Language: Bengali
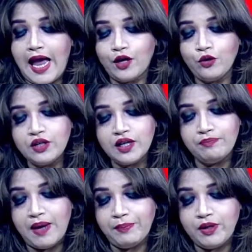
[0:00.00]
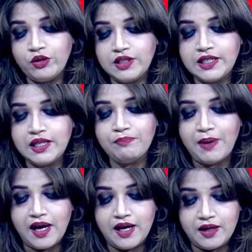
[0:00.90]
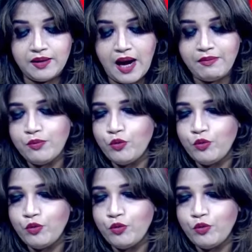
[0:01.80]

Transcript: এখন ব্যাপার হচ্ছে যে আমার